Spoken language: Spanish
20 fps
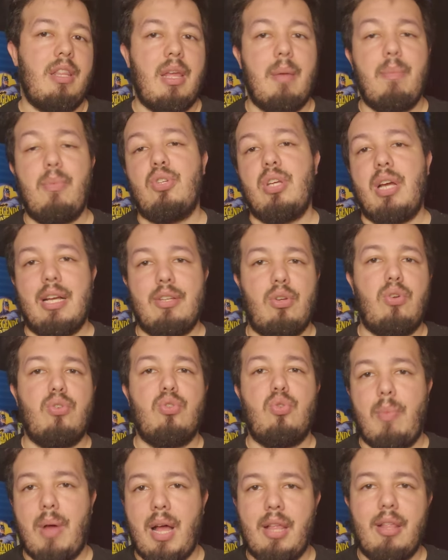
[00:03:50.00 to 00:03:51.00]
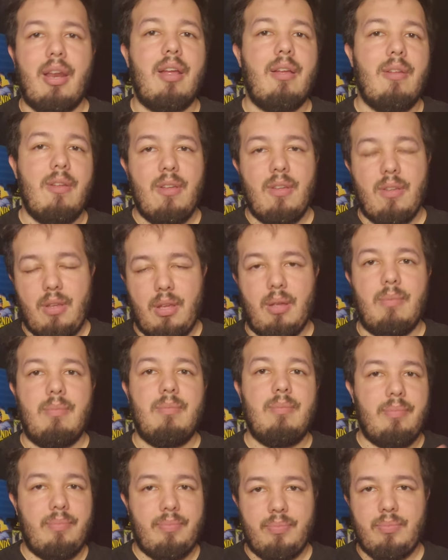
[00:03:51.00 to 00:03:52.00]
Edipo se casó con su madre y
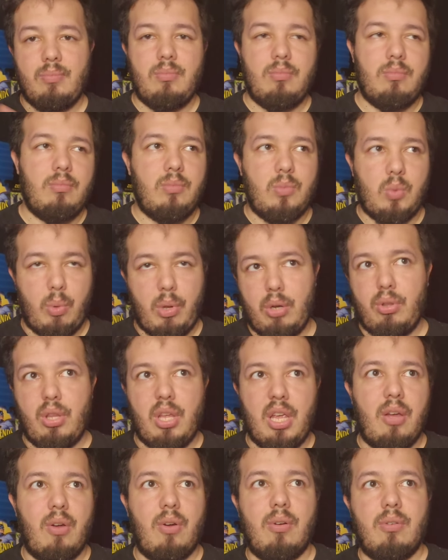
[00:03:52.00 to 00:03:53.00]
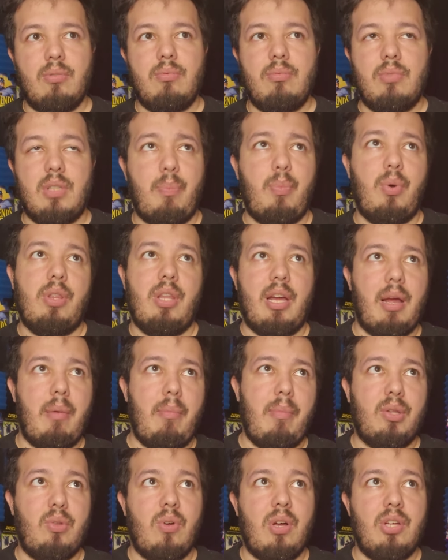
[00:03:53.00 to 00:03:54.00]
tuvieron hijos después de que él
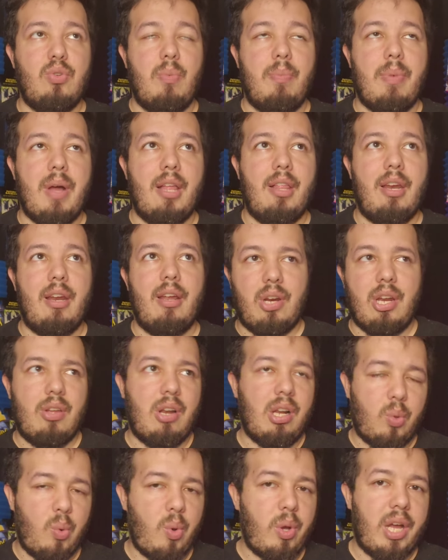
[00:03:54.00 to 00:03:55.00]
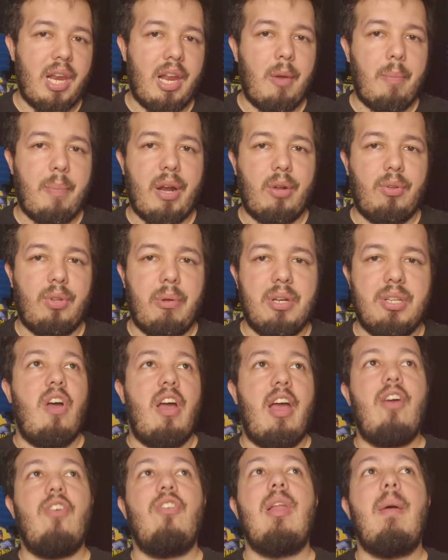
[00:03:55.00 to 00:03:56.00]
mató a su padre. Yo la tuve que leer para la
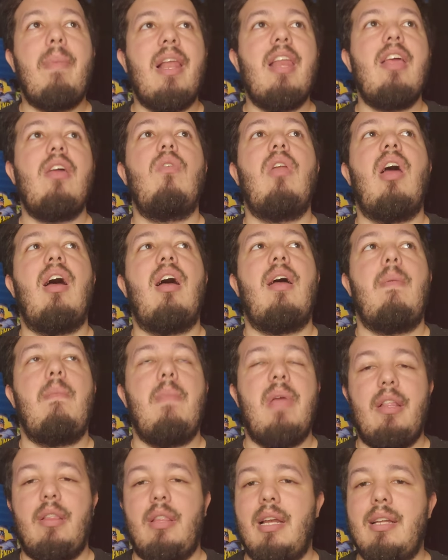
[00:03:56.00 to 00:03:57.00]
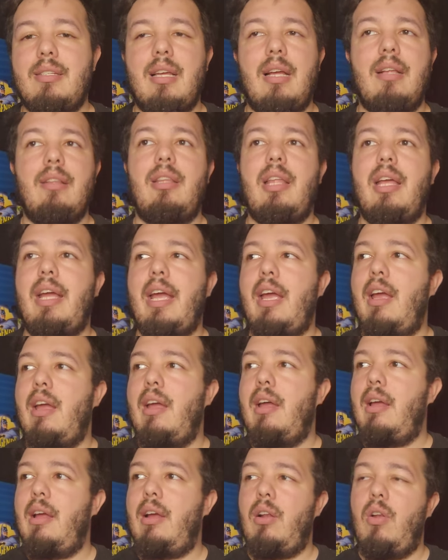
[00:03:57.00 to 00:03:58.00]
universidad. Una película bien interesante
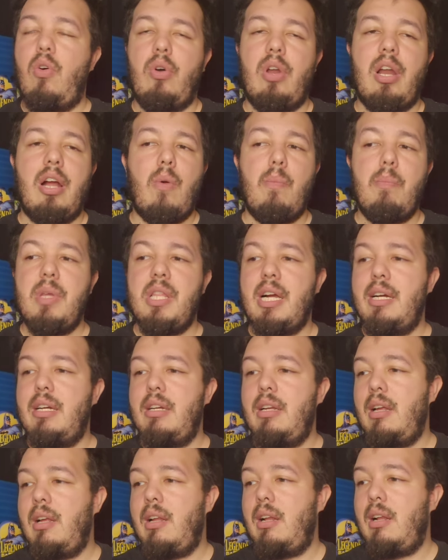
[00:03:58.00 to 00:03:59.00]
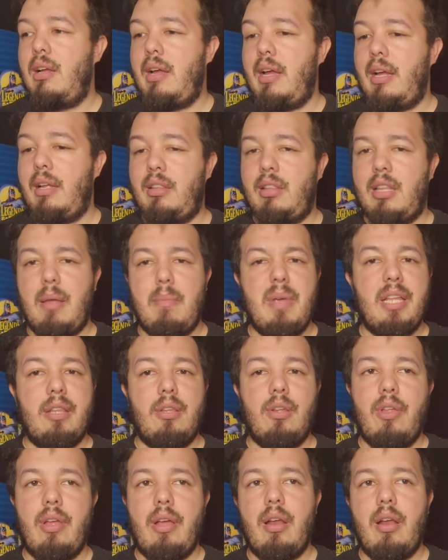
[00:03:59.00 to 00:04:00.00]
que logra combinar este
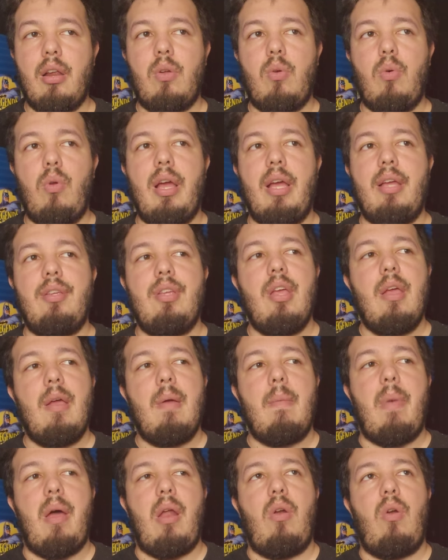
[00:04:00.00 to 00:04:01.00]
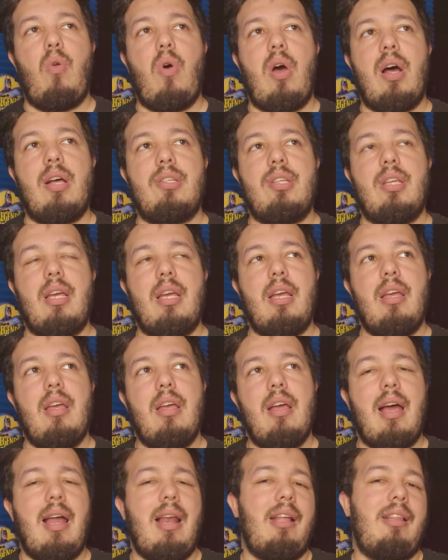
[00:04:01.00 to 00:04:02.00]
mito Hércules, pero lo hace
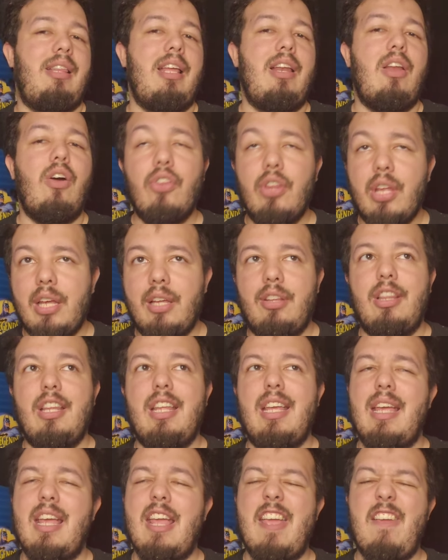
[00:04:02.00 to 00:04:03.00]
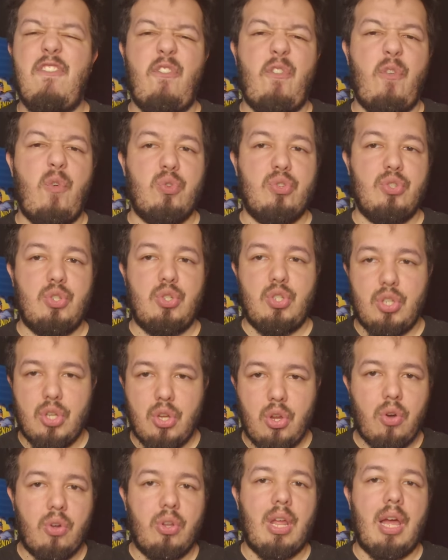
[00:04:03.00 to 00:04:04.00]
al estilo Disney y
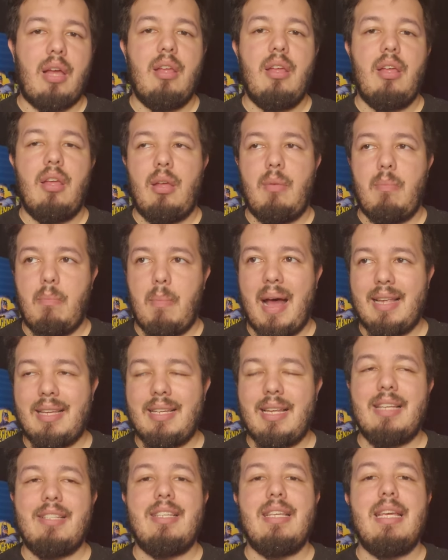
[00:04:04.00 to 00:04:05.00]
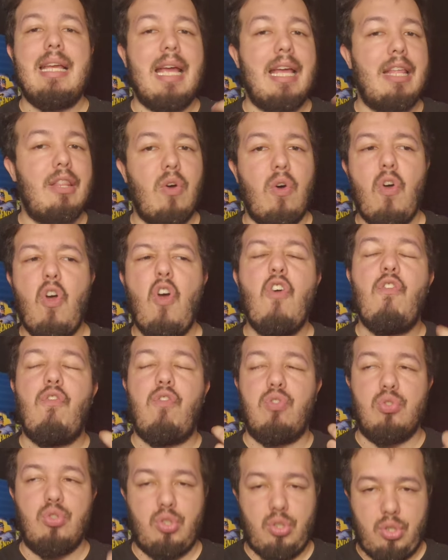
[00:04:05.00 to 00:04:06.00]
funciona. Más que sí que no,
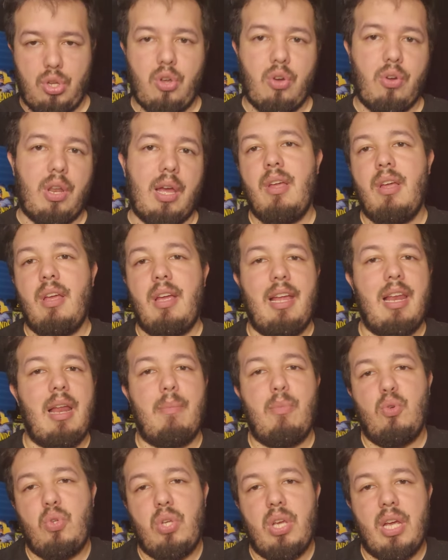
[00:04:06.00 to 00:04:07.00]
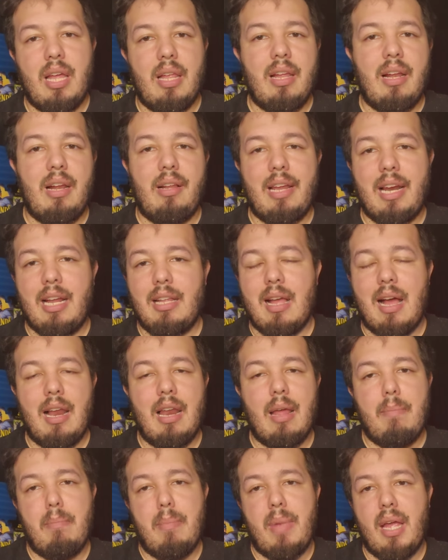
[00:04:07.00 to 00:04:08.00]
funciona. Y la música del gran
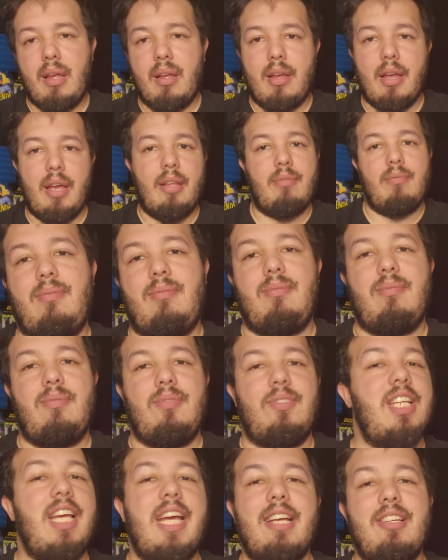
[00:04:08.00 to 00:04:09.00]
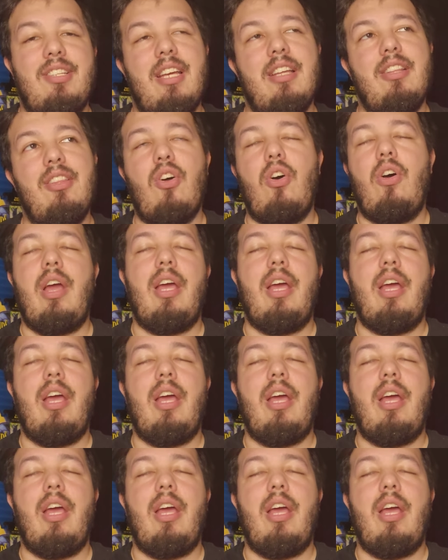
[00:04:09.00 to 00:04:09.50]
Alan Menken sigue siendo